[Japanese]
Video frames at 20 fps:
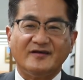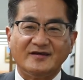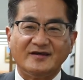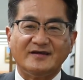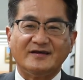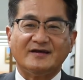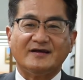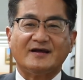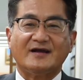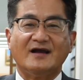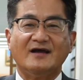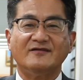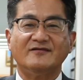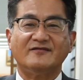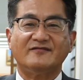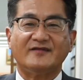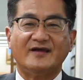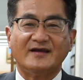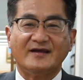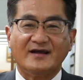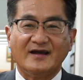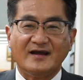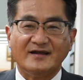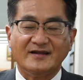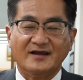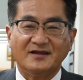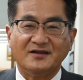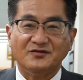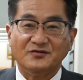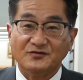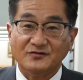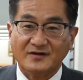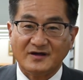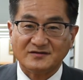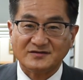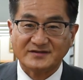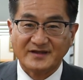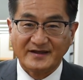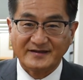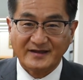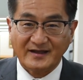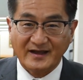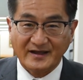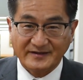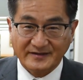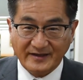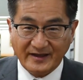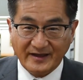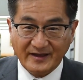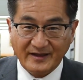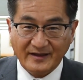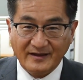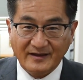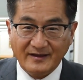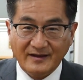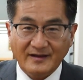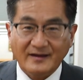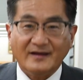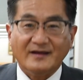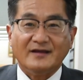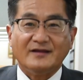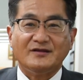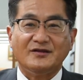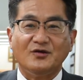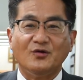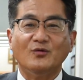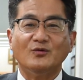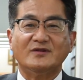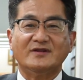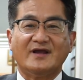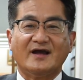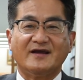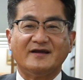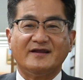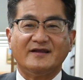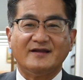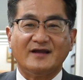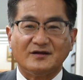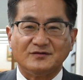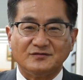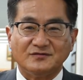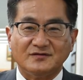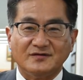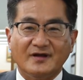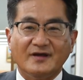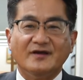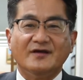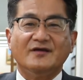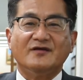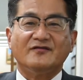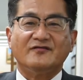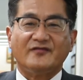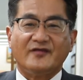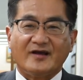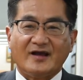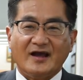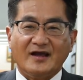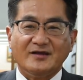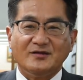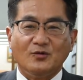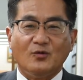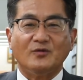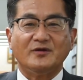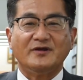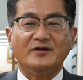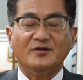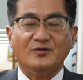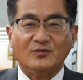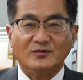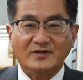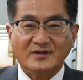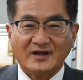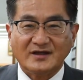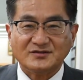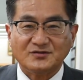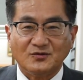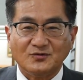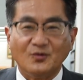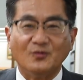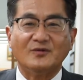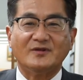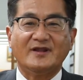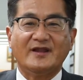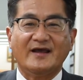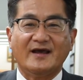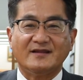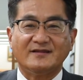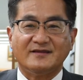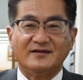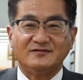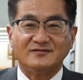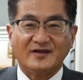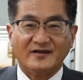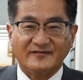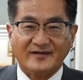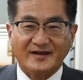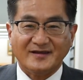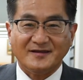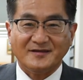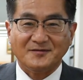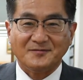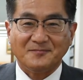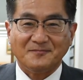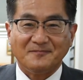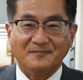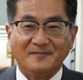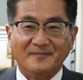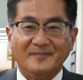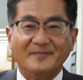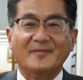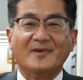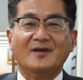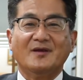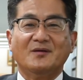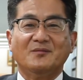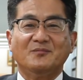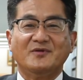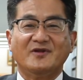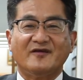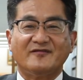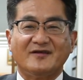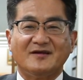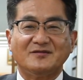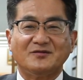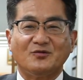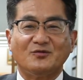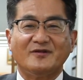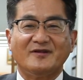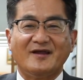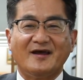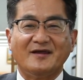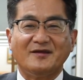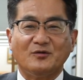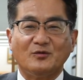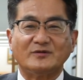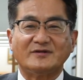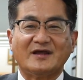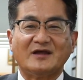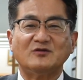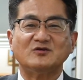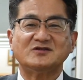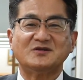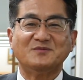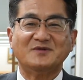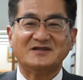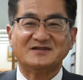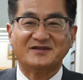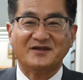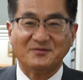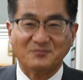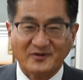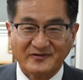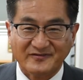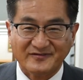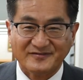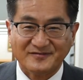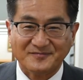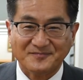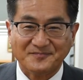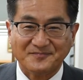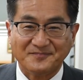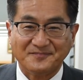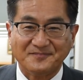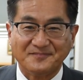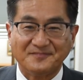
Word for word: 是非関西外大に入学していただいて日本だけでなく世界のいろんな人と出会ってください皆さんとの出会いを楽しみにしています